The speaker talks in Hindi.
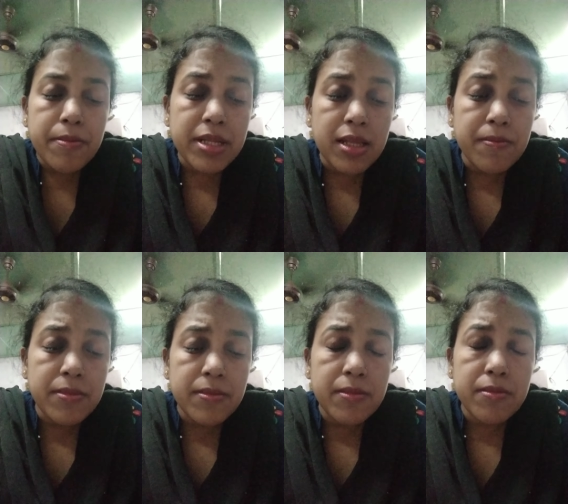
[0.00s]
मतलब
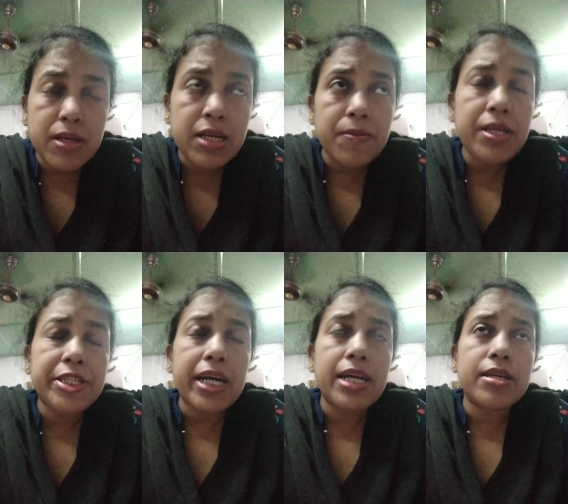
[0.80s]
कभी
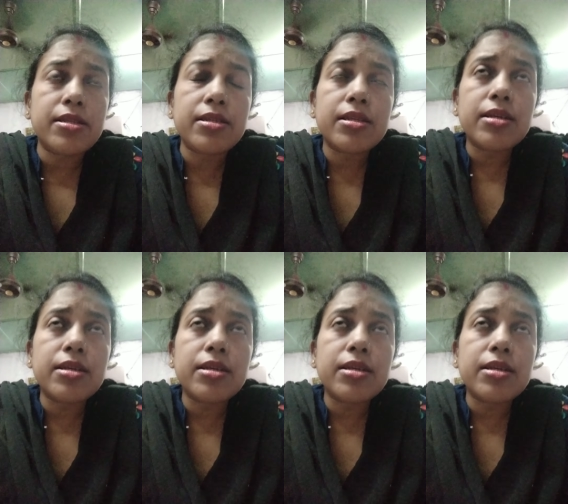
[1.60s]
शायद